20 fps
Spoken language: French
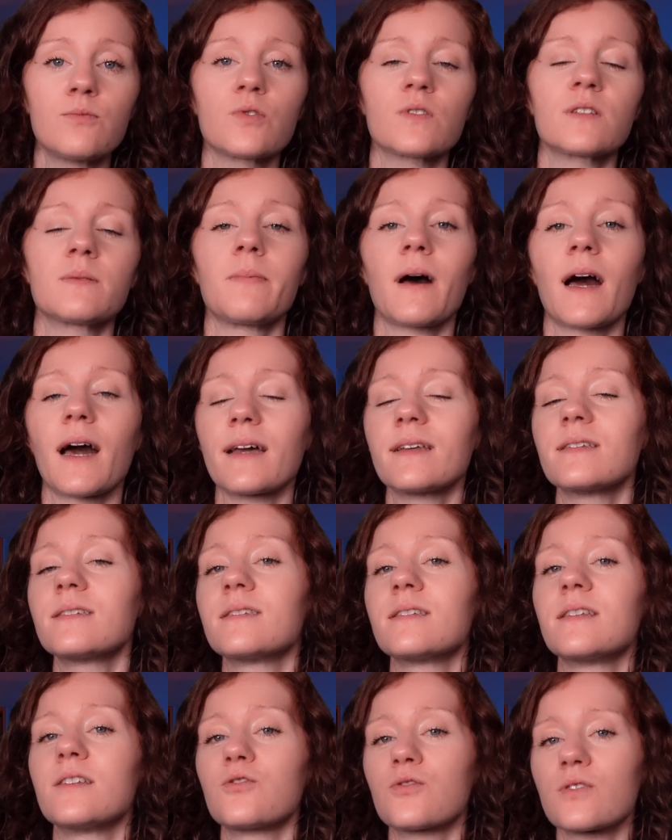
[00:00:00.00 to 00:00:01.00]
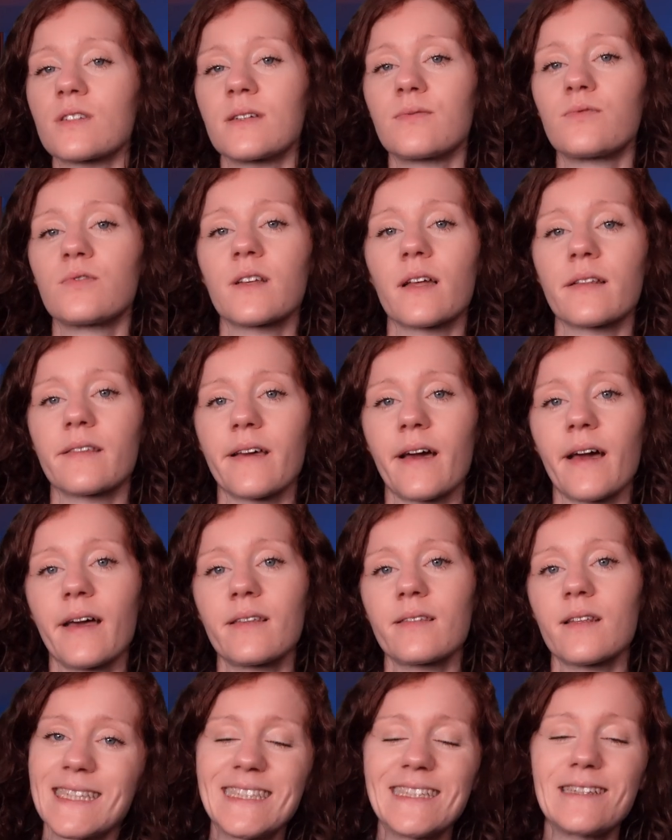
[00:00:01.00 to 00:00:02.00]
Donc c'est pareil, si c'est des choses qui vous
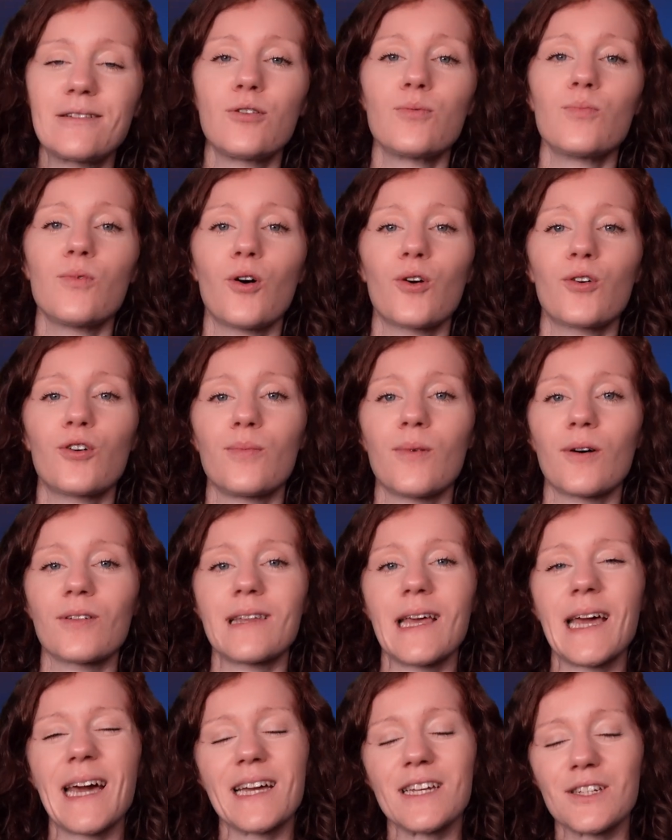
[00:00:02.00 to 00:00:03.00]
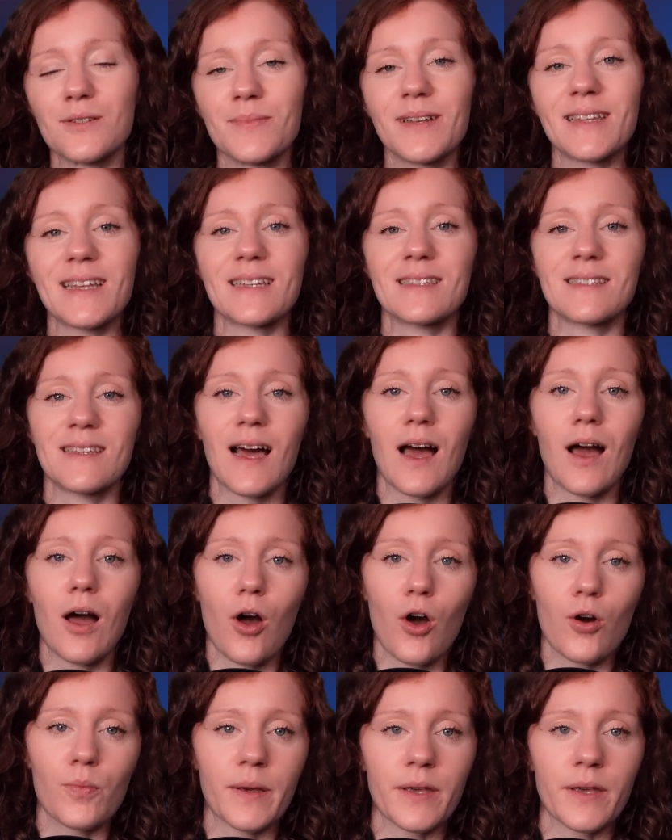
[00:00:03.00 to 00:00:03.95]
intéressent, dites-le moi en commentaire et je mettrai ça en